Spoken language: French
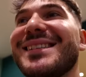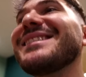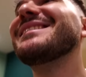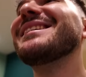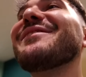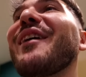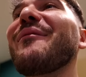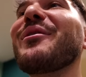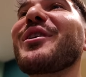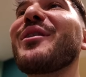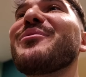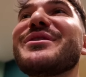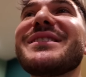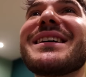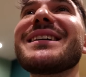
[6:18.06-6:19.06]
J'étais vraiment en train
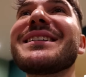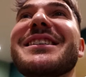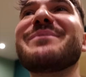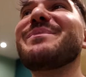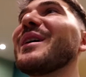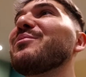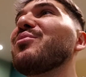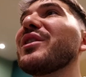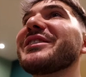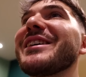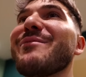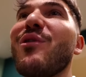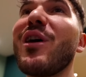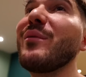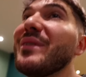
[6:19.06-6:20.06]
de me dire, j'ai pas de bois
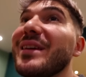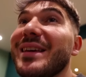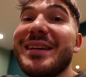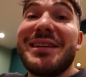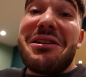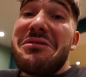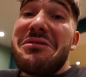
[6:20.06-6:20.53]
chez moi, mais...